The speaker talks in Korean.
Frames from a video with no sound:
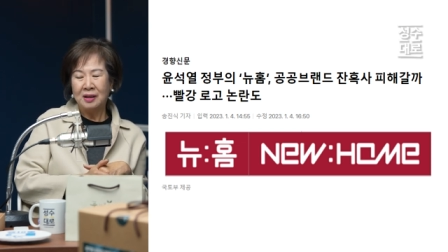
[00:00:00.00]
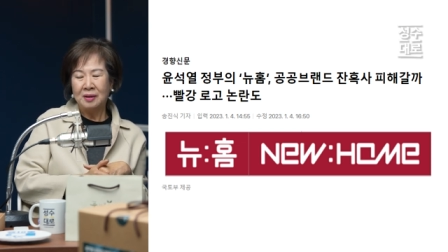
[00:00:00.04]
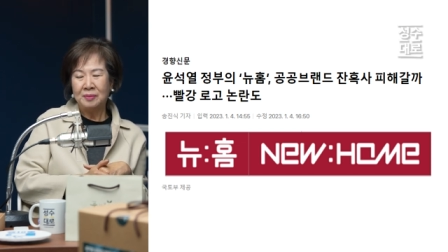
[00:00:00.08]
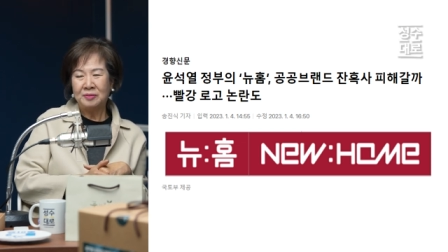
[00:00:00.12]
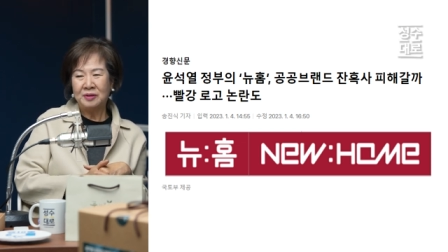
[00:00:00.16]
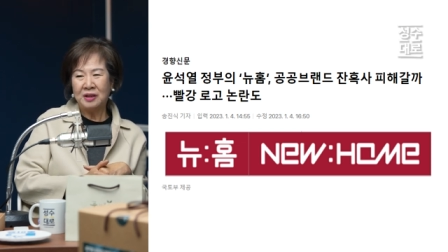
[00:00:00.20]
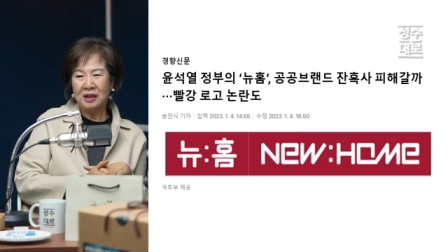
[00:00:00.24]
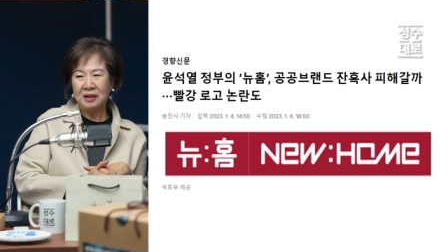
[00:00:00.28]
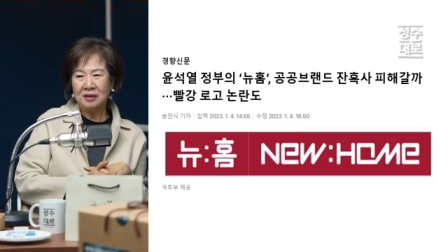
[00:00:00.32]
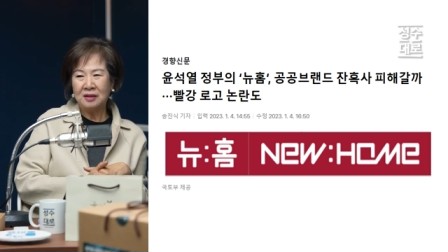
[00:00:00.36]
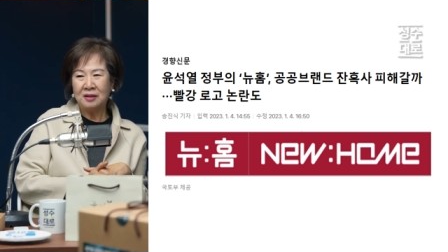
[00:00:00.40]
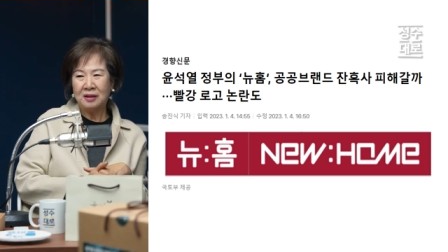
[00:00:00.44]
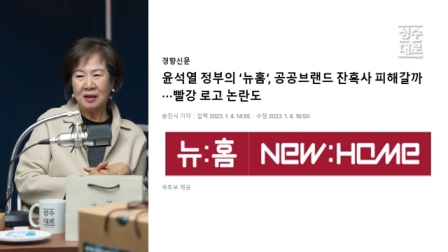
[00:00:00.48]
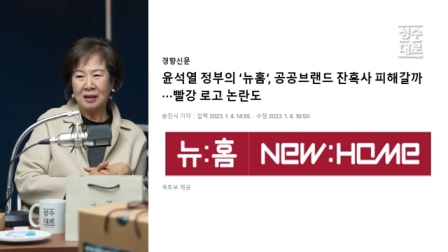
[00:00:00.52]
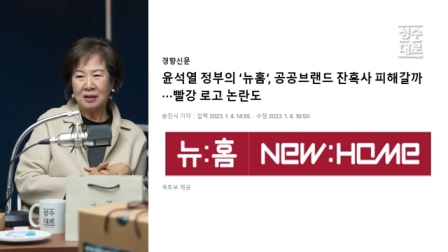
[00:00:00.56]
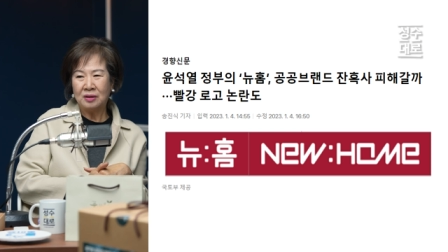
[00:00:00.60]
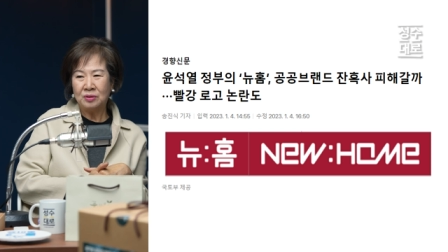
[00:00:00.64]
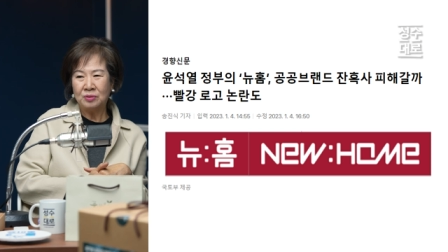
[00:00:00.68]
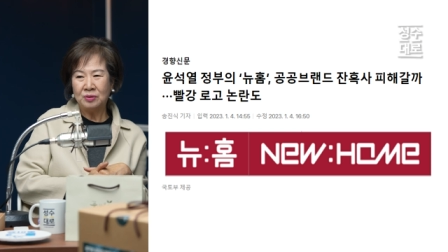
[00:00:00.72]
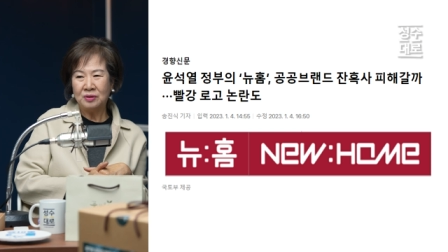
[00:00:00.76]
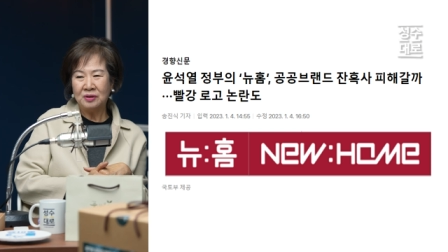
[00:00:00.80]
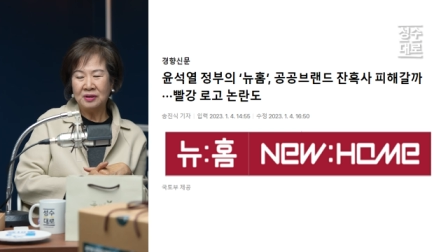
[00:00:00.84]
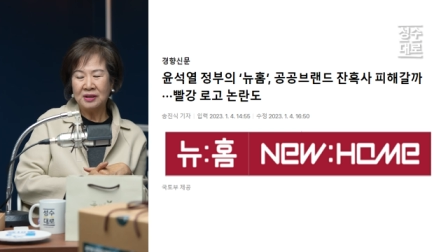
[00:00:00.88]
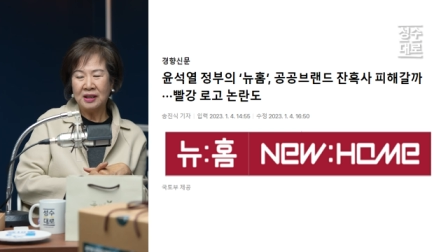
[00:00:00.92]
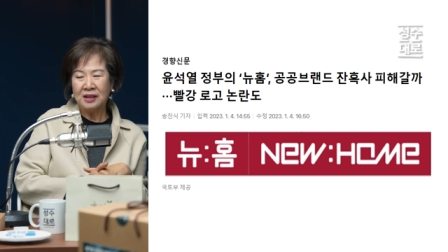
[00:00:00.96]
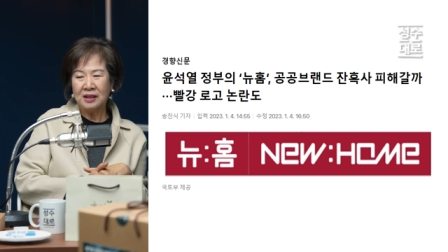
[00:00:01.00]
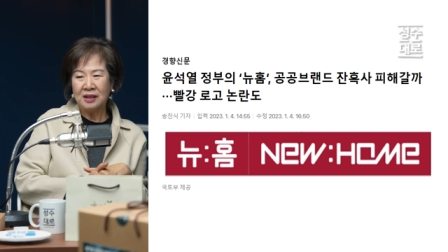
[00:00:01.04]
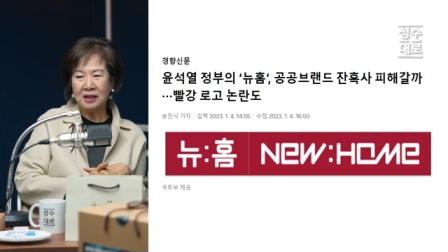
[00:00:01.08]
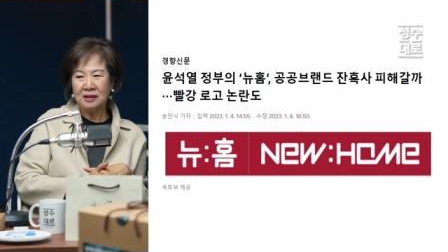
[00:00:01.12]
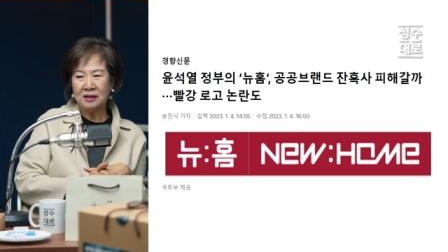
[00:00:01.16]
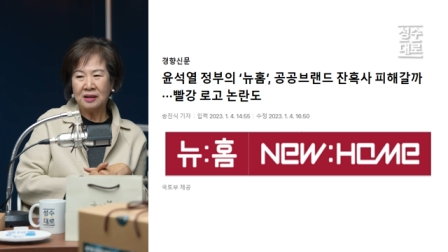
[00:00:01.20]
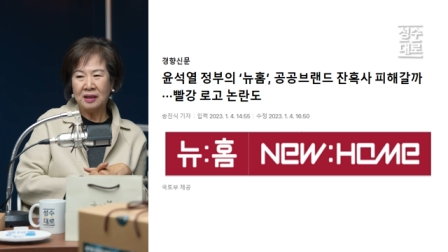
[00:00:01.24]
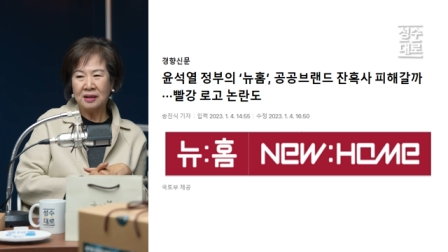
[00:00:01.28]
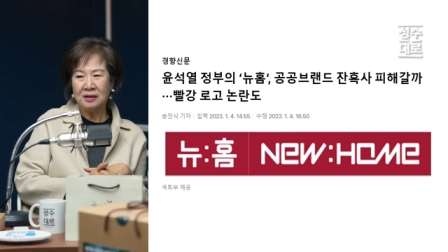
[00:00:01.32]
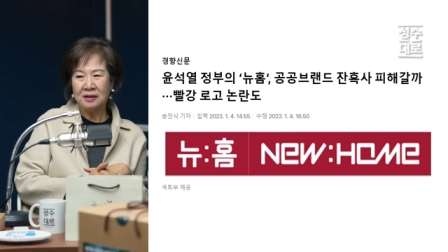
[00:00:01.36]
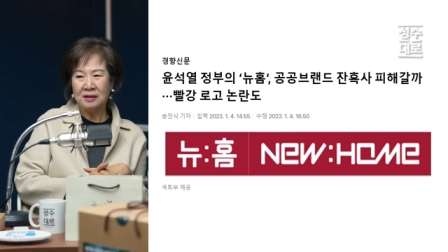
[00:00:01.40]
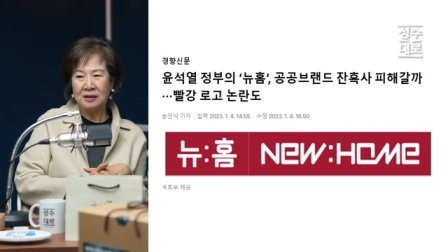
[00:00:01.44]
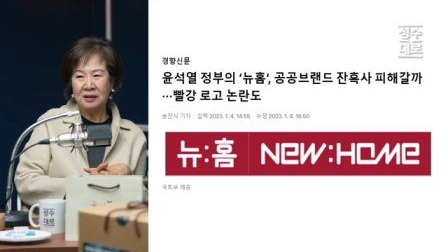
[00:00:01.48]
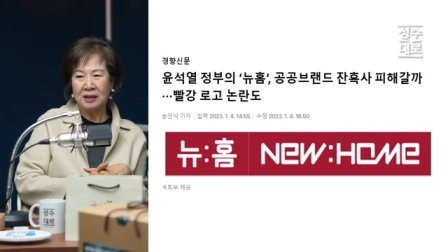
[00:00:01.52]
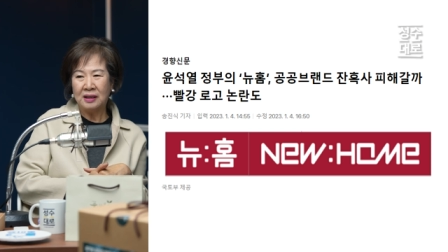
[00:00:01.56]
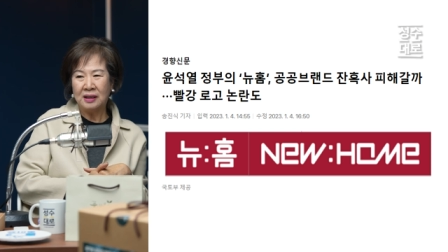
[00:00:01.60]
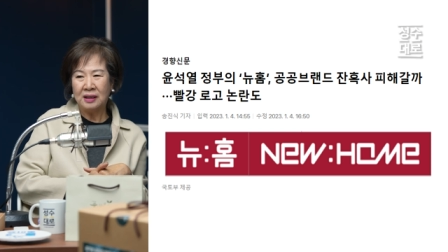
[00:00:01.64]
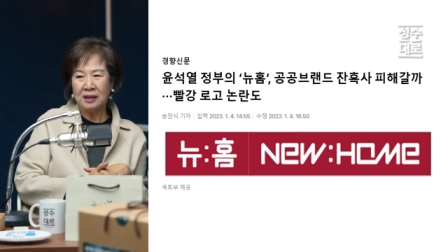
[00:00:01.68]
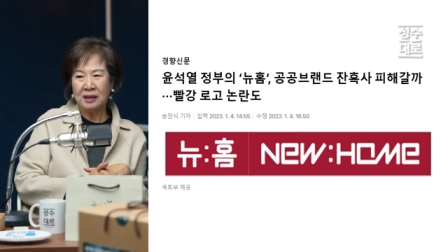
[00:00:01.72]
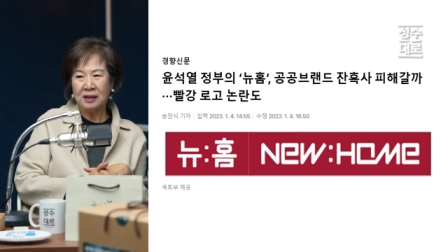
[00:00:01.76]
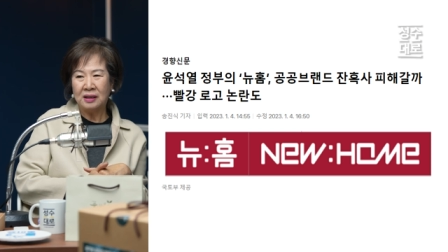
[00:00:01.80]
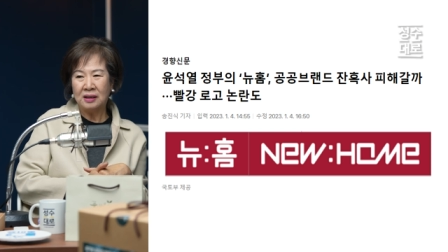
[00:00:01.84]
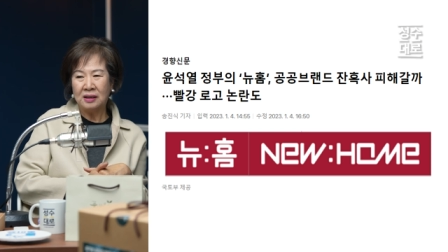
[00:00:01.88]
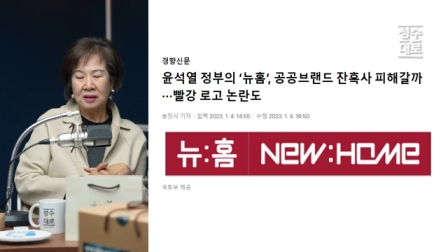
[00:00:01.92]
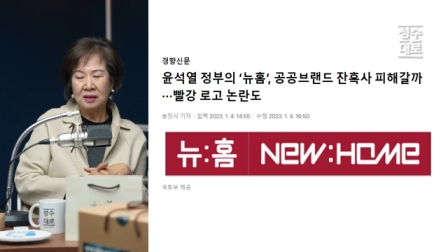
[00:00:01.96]
브랜드라고는
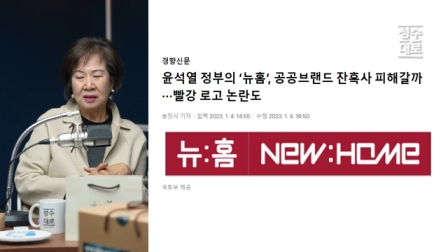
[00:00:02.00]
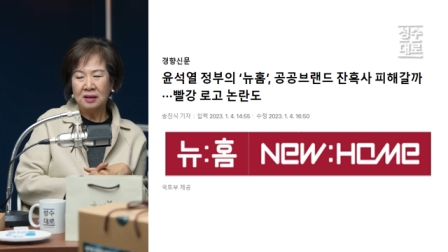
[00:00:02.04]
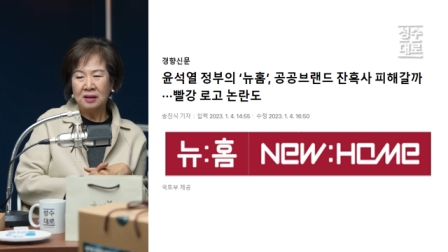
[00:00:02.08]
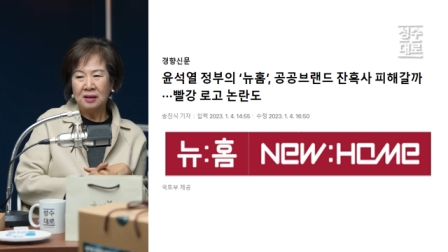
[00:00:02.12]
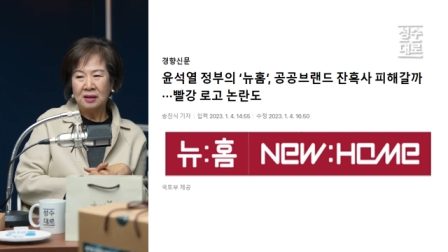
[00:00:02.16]
생각되는데